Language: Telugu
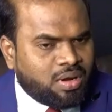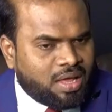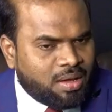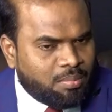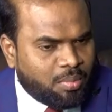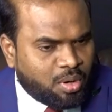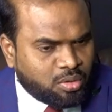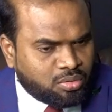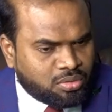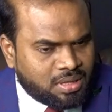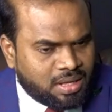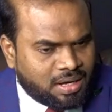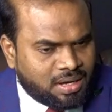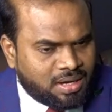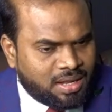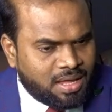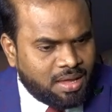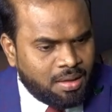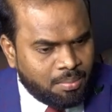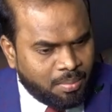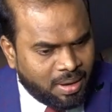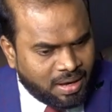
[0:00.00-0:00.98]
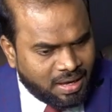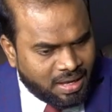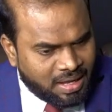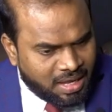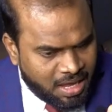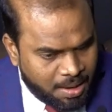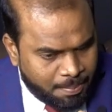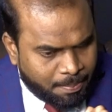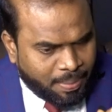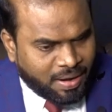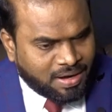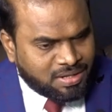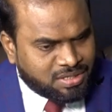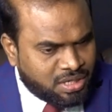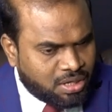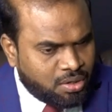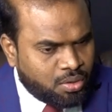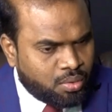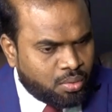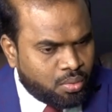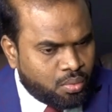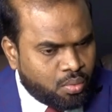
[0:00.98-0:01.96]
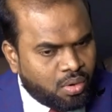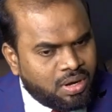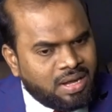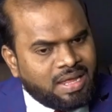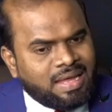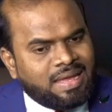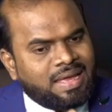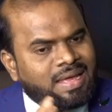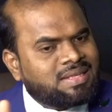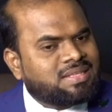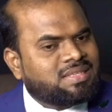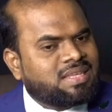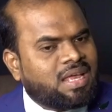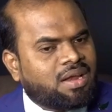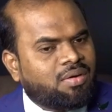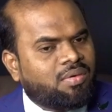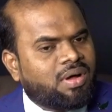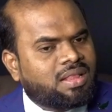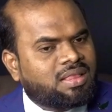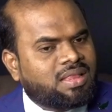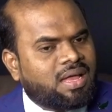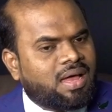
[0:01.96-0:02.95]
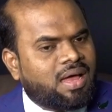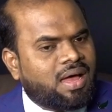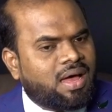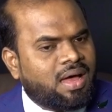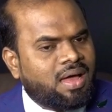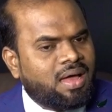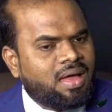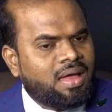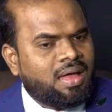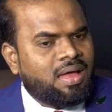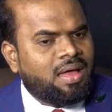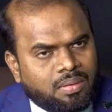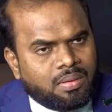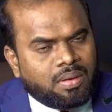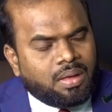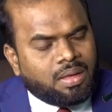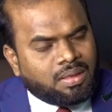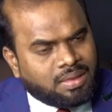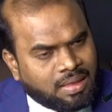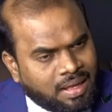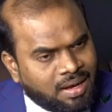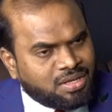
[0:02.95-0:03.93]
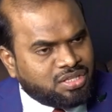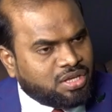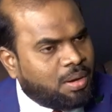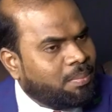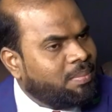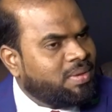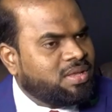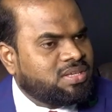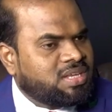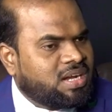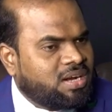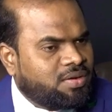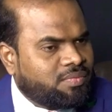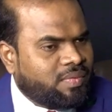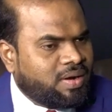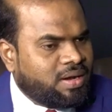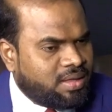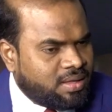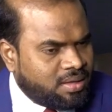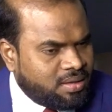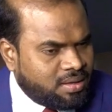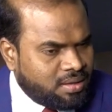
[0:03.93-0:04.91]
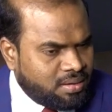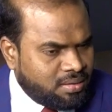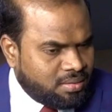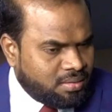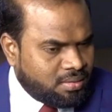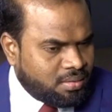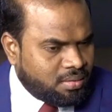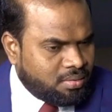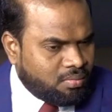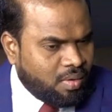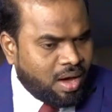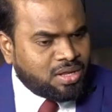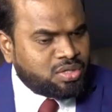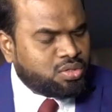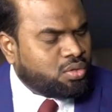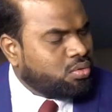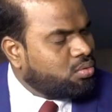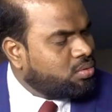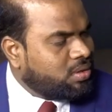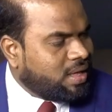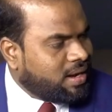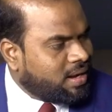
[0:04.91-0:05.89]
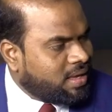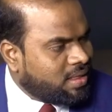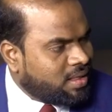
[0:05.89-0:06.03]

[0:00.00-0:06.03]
కూడా ఏమవుతుందంటే మరి ఈ పర్సన్ కొన్ని ఇయర్స్ తర్వాత తనకు సంబంధించినటువంటి వారసులు ఉంటారు